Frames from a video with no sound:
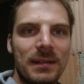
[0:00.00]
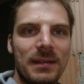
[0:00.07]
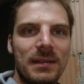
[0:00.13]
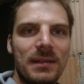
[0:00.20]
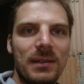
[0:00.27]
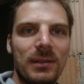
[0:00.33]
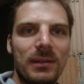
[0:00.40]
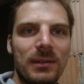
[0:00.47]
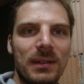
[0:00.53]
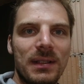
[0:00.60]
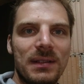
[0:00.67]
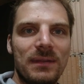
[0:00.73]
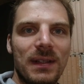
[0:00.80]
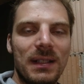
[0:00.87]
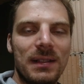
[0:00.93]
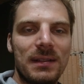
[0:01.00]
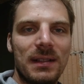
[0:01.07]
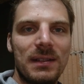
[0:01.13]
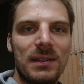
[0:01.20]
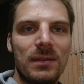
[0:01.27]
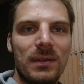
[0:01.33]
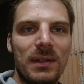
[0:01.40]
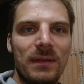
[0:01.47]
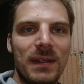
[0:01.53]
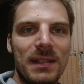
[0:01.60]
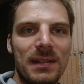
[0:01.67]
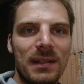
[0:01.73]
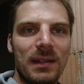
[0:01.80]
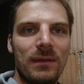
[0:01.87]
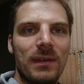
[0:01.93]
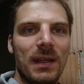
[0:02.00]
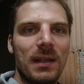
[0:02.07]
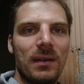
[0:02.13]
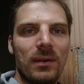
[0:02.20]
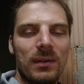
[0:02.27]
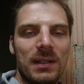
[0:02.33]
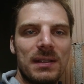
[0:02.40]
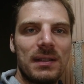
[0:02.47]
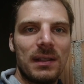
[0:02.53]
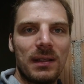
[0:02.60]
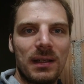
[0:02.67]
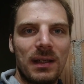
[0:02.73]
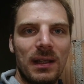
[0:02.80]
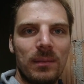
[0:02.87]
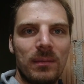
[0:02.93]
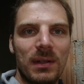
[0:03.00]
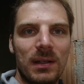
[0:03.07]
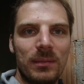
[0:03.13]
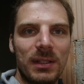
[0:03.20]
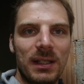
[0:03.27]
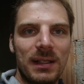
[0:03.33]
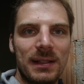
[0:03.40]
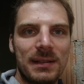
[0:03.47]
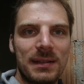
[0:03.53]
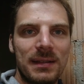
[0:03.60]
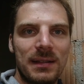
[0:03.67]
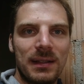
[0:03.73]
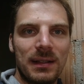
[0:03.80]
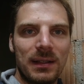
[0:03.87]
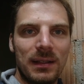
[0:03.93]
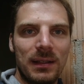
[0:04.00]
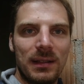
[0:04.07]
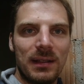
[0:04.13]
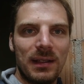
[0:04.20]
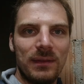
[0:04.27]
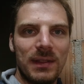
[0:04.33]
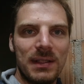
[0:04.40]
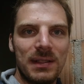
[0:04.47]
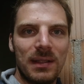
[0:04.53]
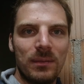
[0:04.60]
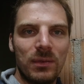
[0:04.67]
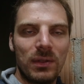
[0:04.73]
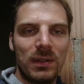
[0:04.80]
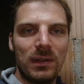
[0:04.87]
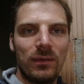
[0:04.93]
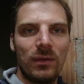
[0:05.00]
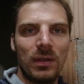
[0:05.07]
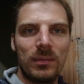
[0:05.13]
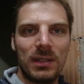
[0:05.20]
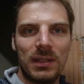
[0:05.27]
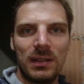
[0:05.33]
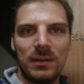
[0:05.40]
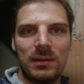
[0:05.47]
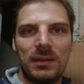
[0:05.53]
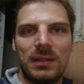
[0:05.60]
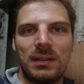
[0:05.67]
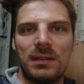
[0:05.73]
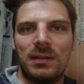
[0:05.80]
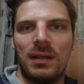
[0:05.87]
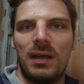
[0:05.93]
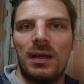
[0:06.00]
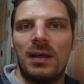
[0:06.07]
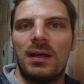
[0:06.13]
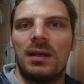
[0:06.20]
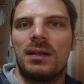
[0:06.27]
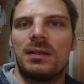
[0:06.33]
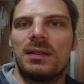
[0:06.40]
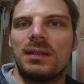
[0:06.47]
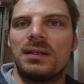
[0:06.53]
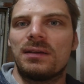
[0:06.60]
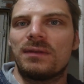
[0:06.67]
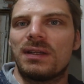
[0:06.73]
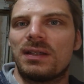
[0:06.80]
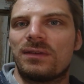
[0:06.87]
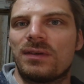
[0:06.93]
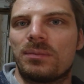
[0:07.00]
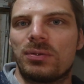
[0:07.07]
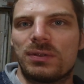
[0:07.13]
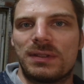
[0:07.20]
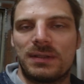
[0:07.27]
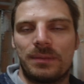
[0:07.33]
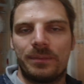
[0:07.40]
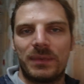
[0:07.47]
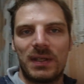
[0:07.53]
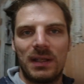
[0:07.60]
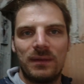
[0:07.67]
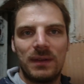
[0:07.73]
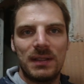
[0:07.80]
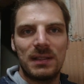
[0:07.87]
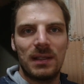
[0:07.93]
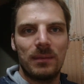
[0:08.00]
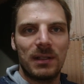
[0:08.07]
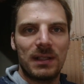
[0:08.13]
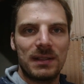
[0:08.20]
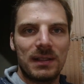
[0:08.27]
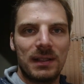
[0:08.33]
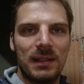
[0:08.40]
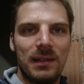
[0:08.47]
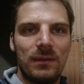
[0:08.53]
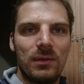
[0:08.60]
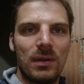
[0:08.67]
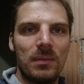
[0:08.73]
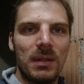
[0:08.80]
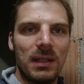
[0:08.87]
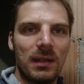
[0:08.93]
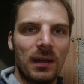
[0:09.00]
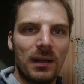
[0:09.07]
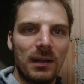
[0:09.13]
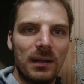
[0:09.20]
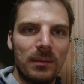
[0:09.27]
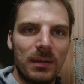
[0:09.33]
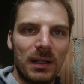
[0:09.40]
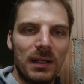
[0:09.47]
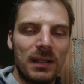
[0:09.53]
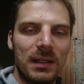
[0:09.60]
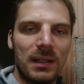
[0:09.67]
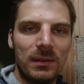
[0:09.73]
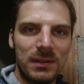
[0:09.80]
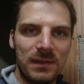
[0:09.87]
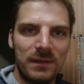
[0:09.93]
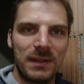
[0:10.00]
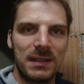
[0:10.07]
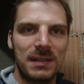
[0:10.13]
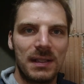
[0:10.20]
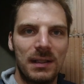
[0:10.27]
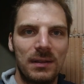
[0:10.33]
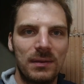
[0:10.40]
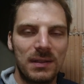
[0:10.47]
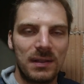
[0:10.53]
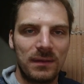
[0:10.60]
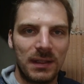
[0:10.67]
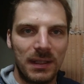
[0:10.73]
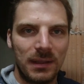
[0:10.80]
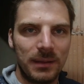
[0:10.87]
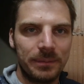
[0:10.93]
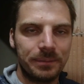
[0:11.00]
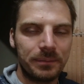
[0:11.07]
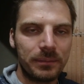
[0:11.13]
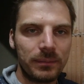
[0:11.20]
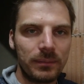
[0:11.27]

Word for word: So, das waren jetzt also die wesentlichen Veränderungen, die sich ergeben haben in den letzten Tagen hier, teilweise eben durch die Firma, die hier die Innenwände verputzt, teilweise eben ganz aktiv durch mich, gerade im Bereich der Außenfassade und so weiter.